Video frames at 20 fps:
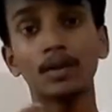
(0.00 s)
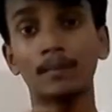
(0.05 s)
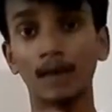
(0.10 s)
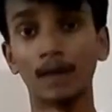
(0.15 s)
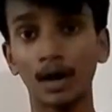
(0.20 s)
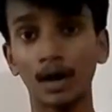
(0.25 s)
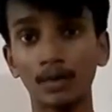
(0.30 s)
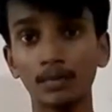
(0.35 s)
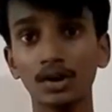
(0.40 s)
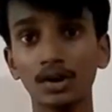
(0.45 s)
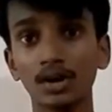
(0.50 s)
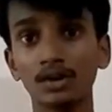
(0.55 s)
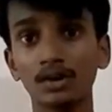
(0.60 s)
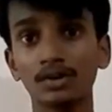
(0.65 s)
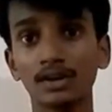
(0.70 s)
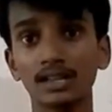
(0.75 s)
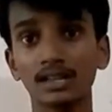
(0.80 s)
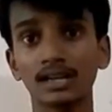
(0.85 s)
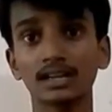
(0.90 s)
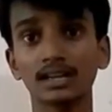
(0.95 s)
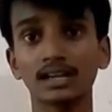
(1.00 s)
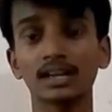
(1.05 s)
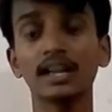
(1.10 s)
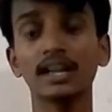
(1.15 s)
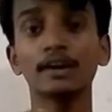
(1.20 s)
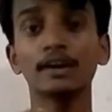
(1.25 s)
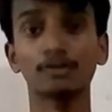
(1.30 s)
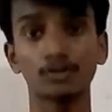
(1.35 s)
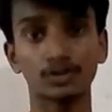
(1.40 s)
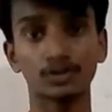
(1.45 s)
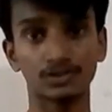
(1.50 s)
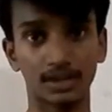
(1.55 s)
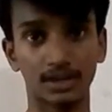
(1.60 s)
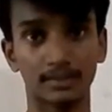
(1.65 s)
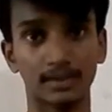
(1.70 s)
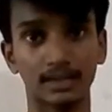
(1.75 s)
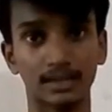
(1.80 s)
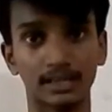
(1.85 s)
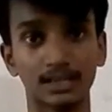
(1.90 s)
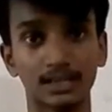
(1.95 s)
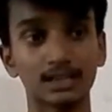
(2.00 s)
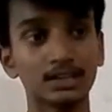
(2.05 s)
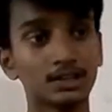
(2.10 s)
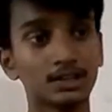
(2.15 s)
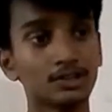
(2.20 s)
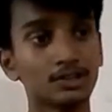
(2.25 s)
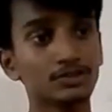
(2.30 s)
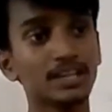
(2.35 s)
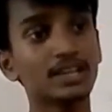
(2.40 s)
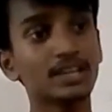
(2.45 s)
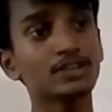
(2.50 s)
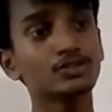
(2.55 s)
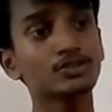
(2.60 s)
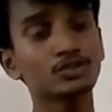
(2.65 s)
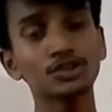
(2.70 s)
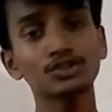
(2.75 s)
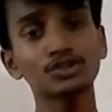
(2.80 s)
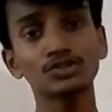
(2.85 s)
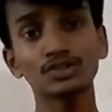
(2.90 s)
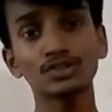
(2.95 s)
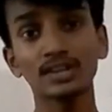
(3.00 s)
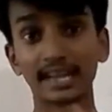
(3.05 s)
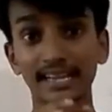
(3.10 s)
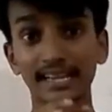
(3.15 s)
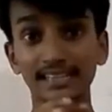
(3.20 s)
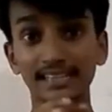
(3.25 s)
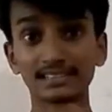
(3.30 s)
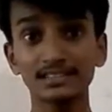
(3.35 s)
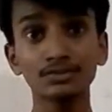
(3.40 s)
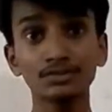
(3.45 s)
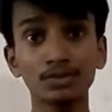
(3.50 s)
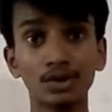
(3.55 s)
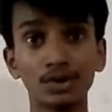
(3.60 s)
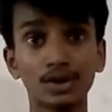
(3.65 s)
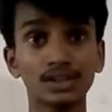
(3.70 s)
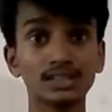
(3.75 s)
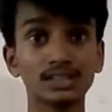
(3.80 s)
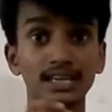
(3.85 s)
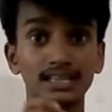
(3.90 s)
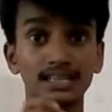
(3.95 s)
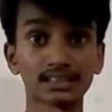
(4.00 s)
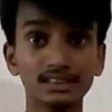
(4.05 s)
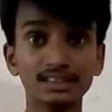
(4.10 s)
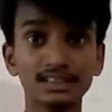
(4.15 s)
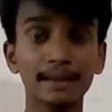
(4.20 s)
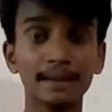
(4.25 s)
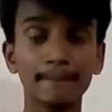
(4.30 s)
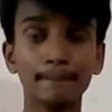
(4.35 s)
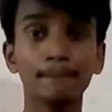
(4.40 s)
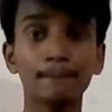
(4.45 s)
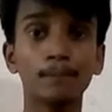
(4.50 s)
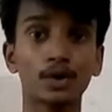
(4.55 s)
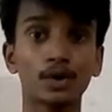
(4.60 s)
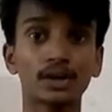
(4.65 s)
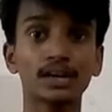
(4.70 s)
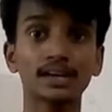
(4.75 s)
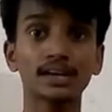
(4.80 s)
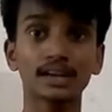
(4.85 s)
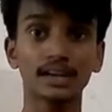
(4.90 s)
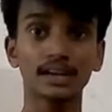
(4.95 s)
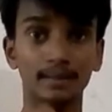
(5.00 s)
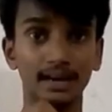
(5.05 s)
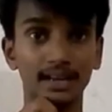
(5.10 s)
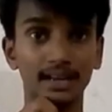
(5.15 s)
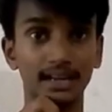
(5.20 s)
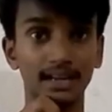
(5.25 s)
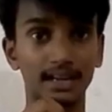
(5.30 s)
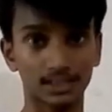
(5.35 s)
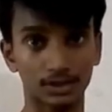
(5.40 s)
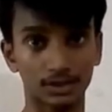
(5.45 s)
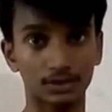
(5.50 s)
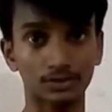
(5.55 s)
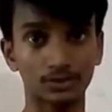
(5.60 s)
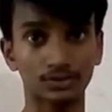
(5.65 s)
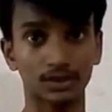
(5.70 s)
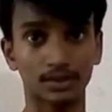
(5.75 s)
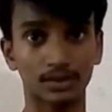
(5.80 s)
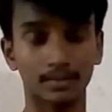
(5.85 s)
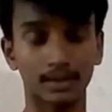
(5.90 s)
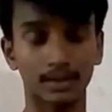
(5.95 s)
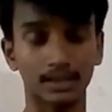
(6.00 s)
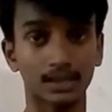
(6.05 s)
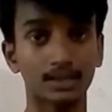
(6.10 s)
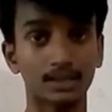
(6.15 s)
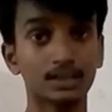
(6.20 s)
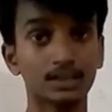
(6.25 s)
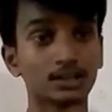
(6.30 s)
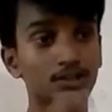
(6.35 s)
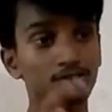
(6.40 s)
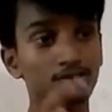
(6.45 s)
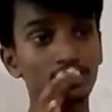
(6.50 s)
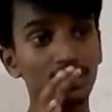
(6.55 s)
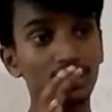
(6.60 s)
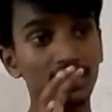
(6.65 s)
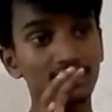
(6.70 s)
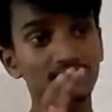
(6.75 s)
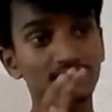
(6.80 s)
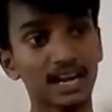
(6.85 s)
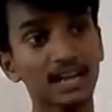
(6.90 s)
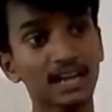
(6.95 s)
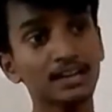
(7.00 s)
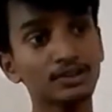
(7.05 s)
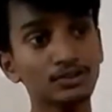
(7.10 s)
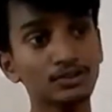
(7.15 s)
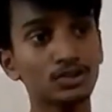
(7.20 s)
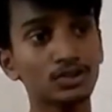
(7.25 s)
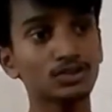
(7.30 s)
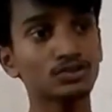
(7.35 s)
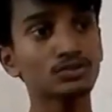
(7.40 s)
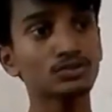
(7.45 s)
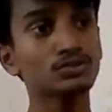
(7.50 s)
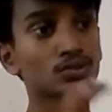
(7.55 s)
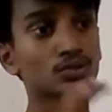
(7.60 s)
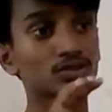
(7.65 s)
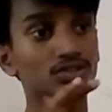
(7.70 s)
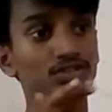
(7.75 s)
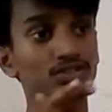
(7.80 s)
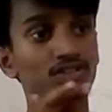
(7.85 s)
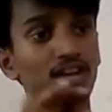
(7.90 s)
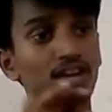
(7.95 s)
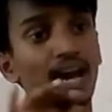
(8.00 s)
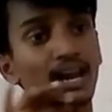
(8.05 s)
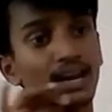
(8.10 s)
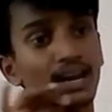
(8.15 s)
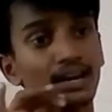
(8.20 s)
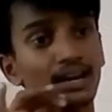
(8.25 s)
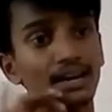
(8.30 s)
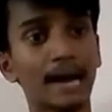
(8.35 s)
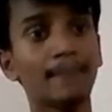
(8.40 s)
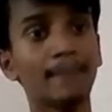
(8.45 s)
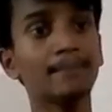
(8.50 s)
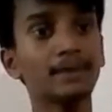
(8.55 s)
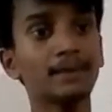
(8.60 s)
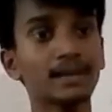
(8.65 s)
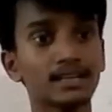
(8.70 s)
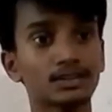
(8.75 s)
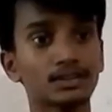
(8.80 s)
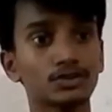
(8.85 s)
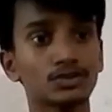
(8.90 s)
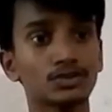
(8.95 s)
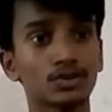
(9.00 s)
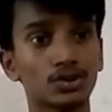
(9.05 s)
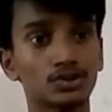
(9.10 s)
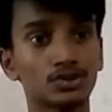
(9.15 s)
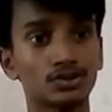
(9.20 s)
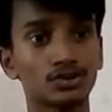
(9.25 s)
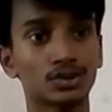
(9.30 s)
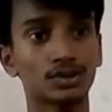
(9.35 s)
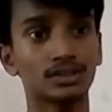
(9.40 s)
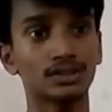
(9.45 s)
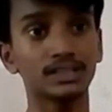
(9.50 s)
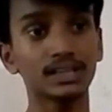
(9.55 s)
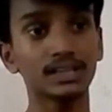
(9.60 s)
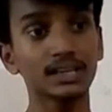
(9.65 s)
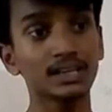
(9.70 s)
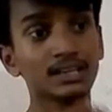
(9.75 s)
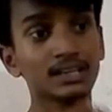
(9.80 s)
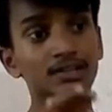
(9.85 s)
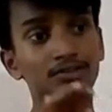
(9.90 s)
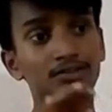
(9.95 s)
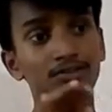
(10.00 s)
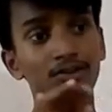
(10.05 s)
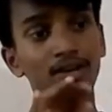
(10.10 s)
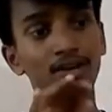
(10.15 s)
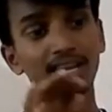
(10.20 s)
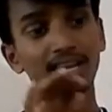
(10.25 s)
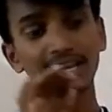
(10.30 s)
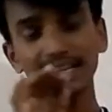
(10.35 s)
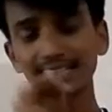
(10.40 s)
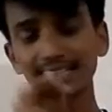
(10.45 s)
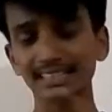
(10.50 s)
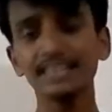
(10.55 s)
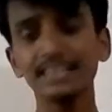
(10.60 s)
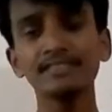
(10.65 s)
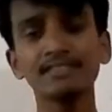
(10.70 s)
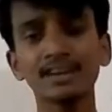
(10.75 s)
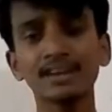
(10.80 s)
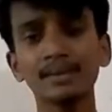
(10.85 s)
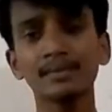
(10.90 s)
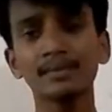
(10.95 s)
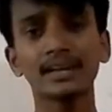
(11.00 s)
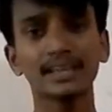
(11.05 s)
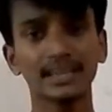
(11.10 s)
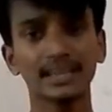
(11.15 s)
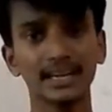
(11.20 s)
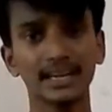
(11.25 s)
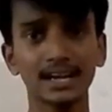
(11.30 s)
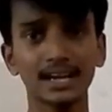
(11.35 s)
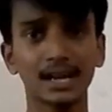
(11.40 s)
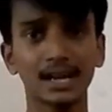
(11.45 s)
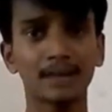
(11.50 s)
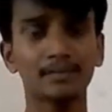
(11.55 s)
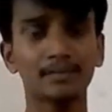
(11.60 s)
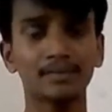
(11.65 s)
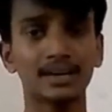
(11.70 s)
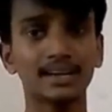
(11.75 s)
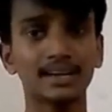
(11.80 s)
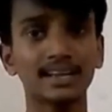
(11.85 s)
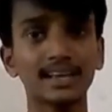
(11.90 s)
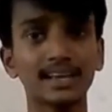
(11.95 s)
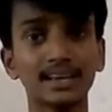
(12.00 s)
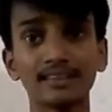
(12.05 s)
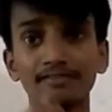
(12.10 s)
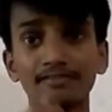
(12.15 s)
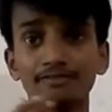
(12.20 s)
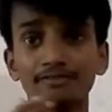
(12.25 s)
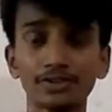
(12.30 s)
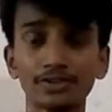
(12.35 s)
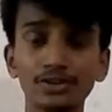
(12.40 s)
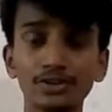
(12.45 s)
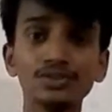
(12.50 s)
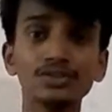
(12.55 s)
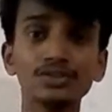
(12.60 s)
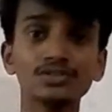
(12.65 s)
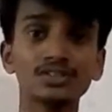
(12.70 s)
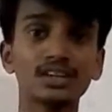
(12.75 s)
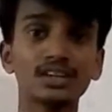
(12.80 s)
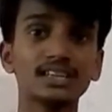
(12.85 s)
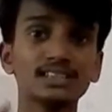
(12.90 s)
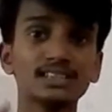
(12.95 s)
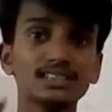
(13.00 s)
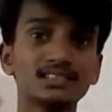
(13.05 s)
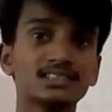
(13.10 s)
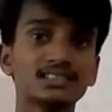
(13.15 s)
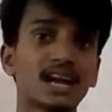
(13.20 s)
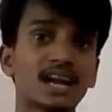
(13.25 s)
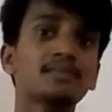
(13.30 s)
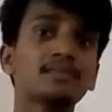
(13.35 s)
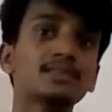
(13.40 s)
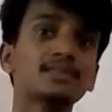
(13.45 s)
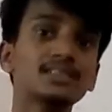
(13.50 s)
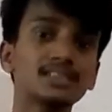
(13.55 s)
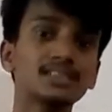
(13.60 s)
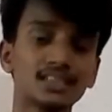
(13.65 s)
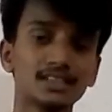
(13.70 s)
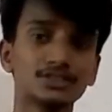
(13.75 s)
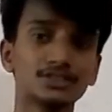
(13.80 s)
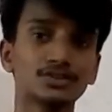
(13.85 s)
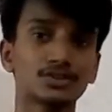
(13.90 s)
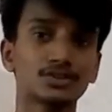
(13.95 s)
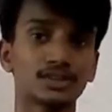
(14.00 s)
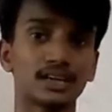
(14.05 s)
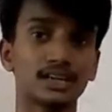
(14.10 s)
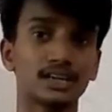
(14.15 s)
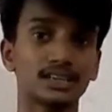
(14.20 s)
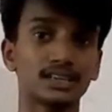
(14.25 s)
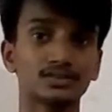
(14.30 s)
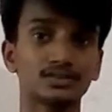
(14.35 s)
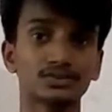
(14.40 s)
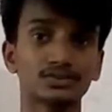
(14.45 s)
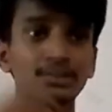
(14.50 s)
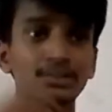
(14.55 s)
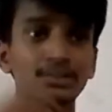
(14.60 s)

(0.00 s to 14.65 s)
మామూలుగా ఉండేదానికన్నా ఎక్కువ వచ్చాయి అనమాట సో ఇక్కడ చూడొచ్చు ఎస్సీఓ e అనేది ఎంత ఇంపార్టెంట్ అని మనకి ఇక్కడ తెలుస్తుంది అనమాట సో నా ఛానల్ చూడొచ్చు సో చాలా ర్యాపిడ్గా అయితే గ్రో అవుతుంది సో దీనివల్ల మనకి ఏంటి లాభం అంటే వీడియోస్ అనేది చాలా మందికి రీచ్ అవుతాయి కదా సో